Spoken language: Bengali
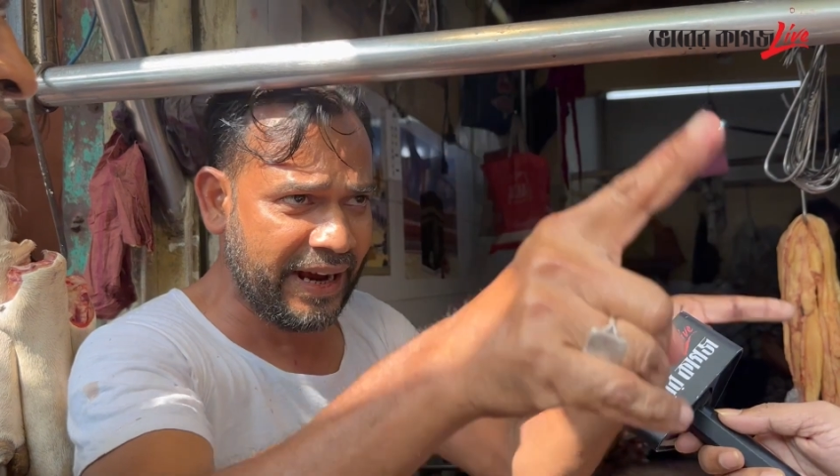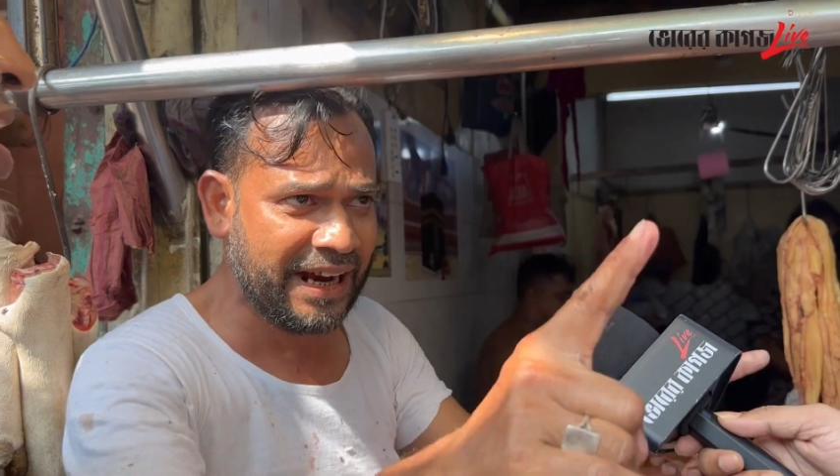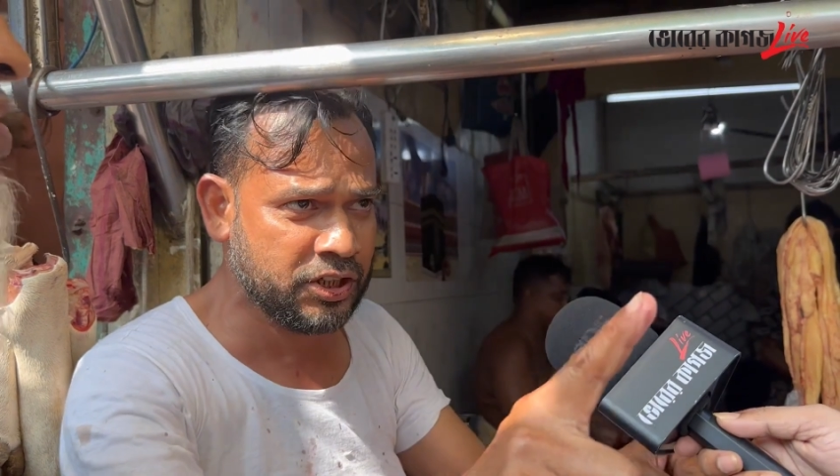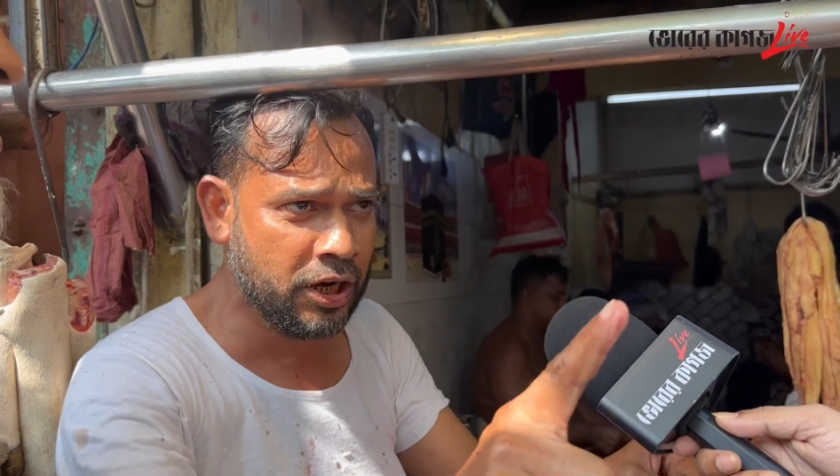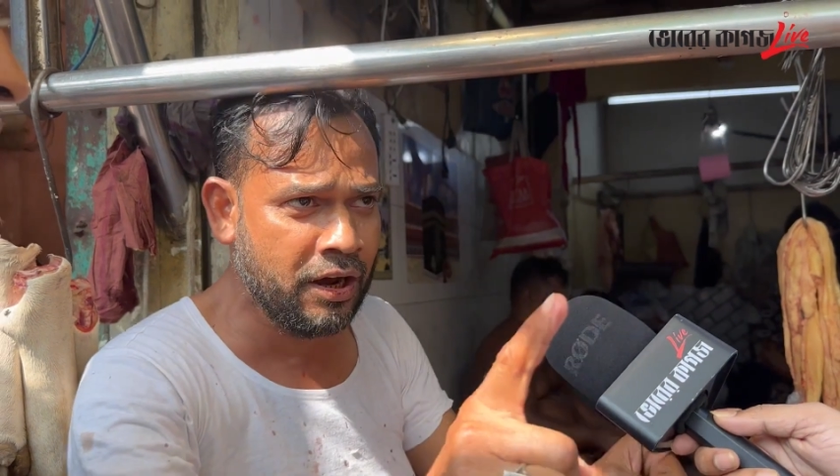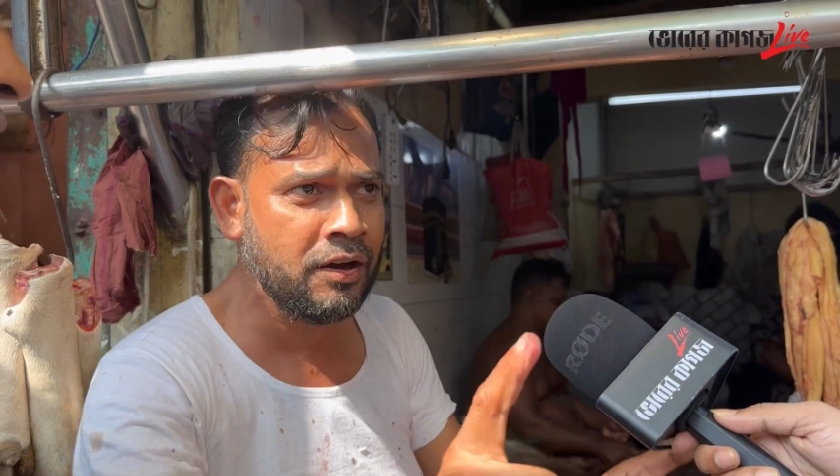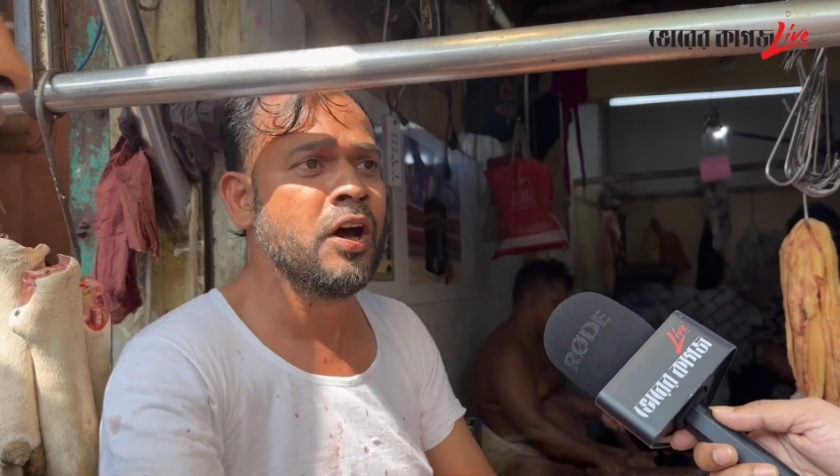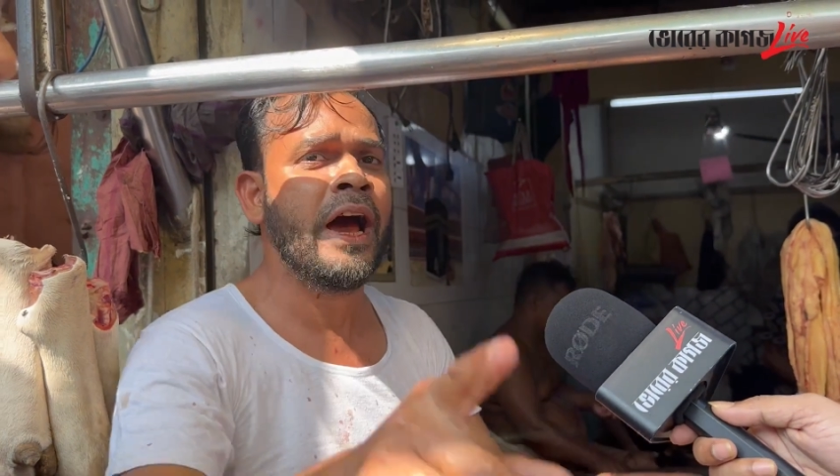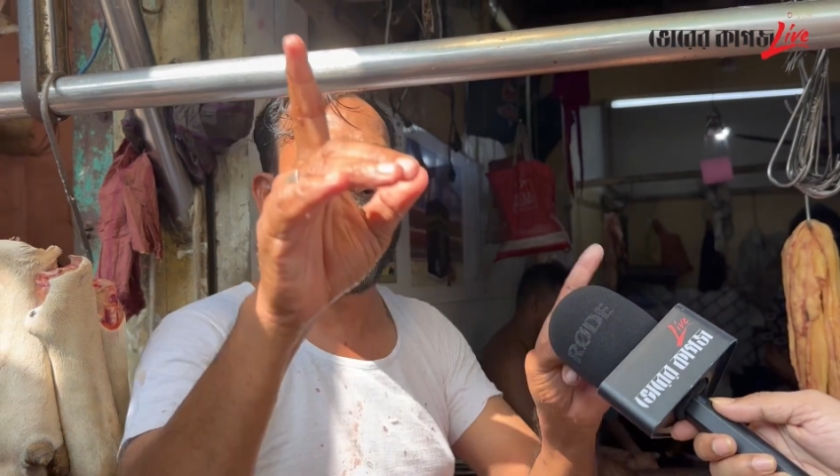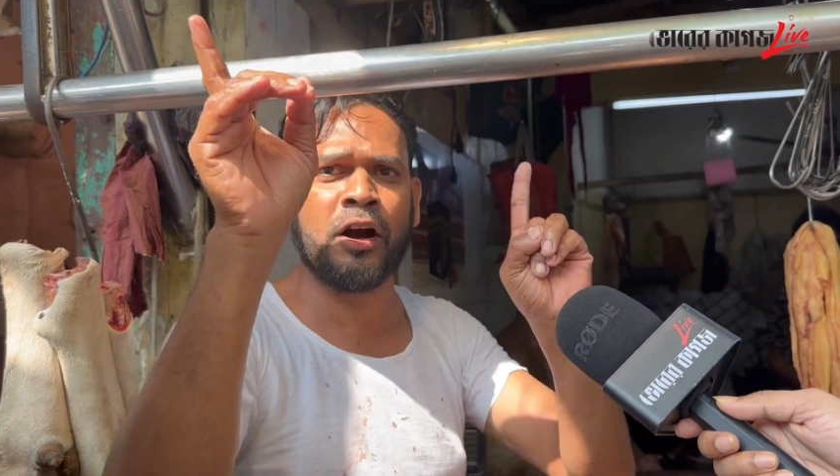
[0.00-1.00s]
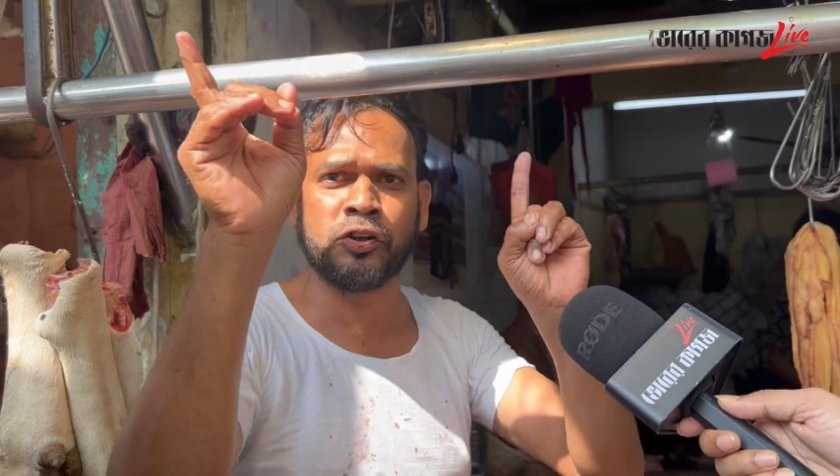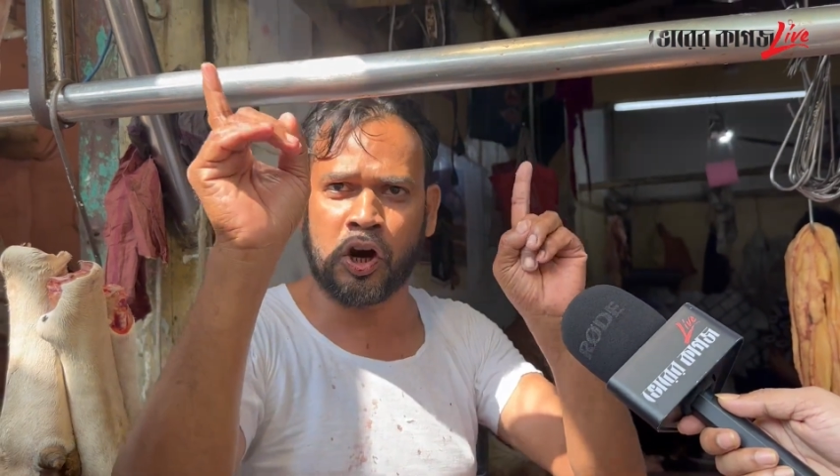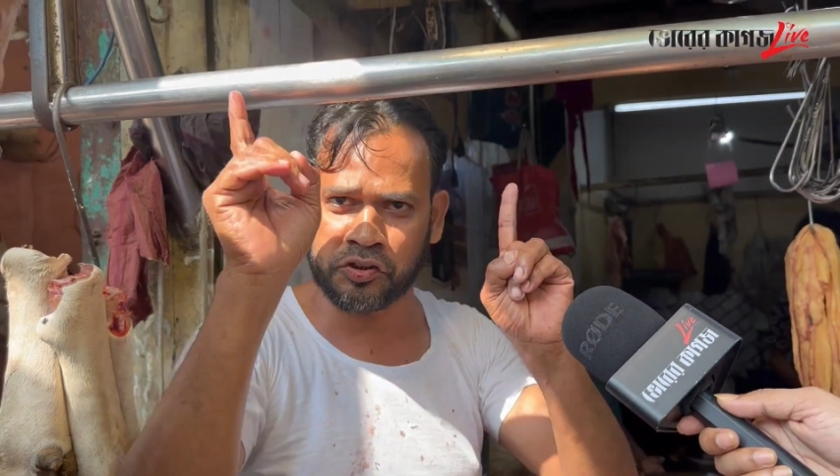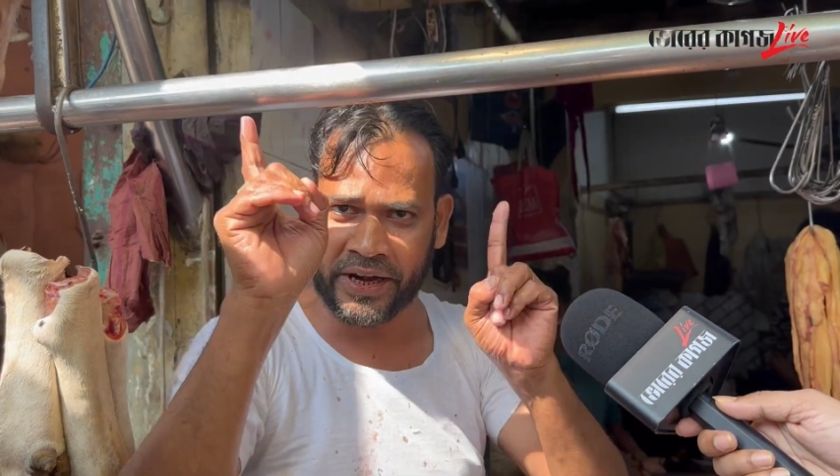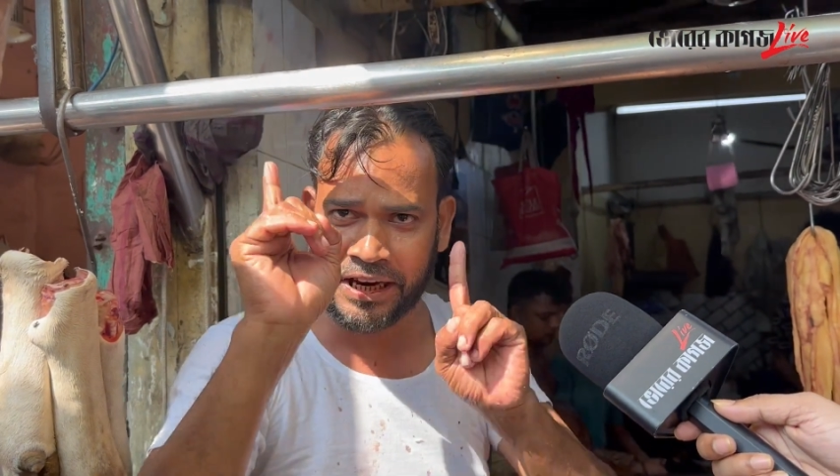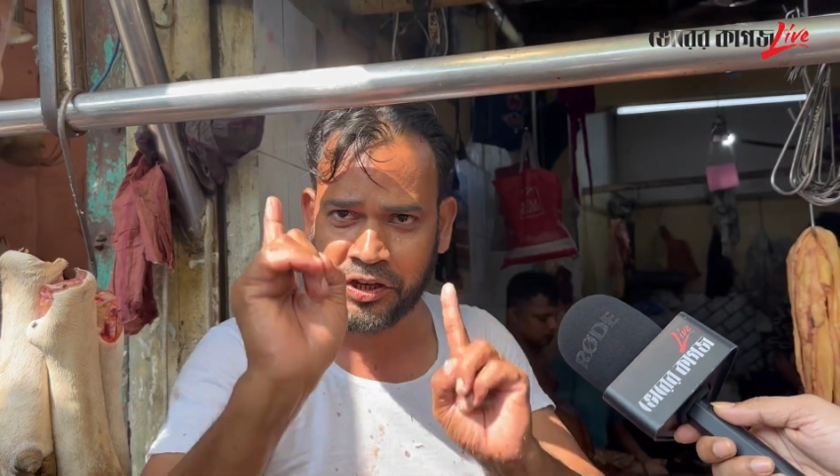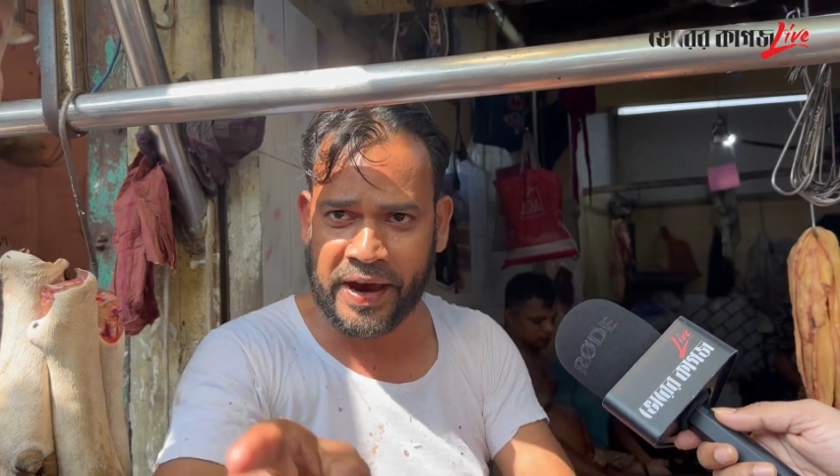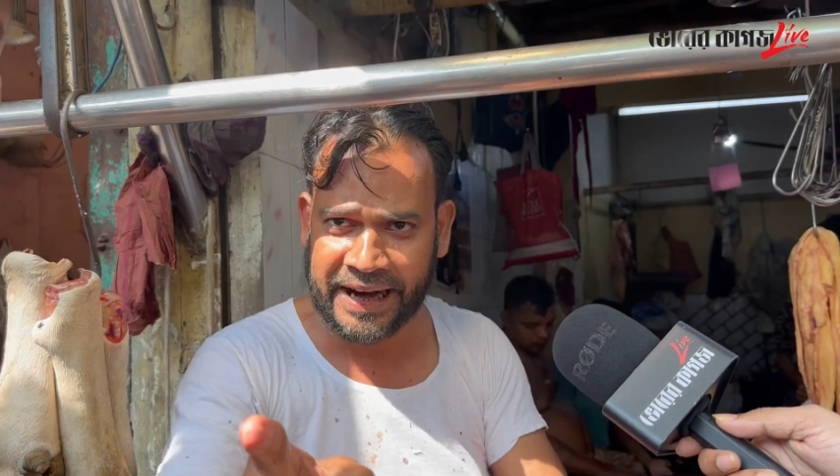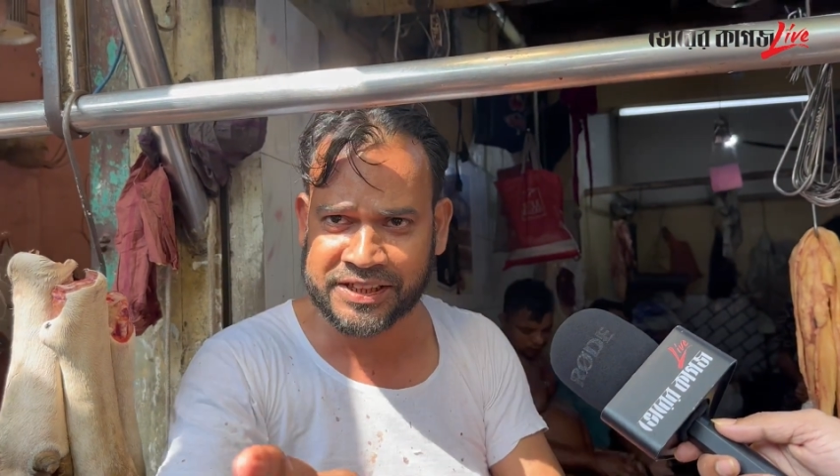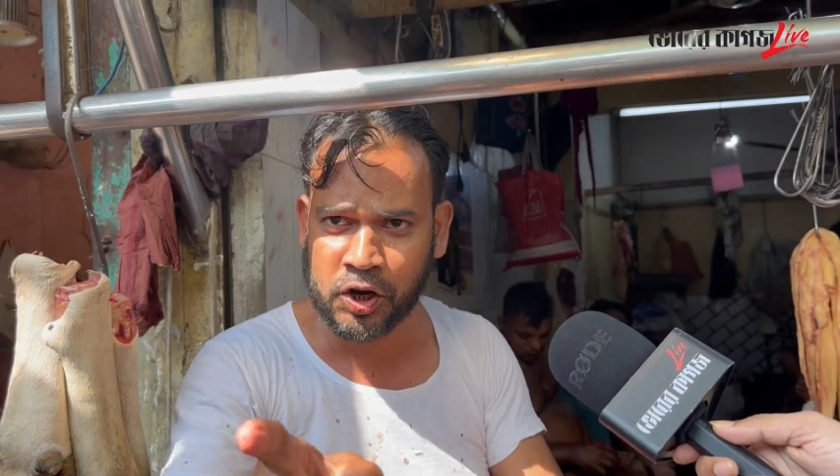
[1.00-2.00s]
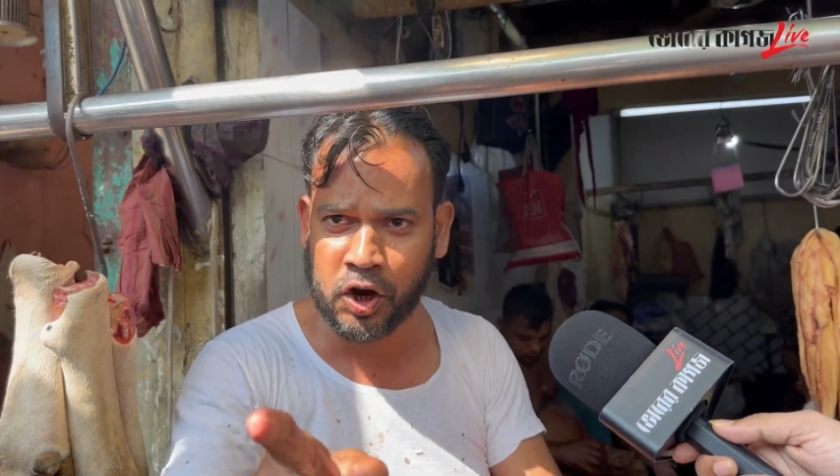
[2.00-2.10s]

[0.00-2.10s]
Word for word: টাকা ছিল এখন ছশো টাকা কিছু হয়ে গেছে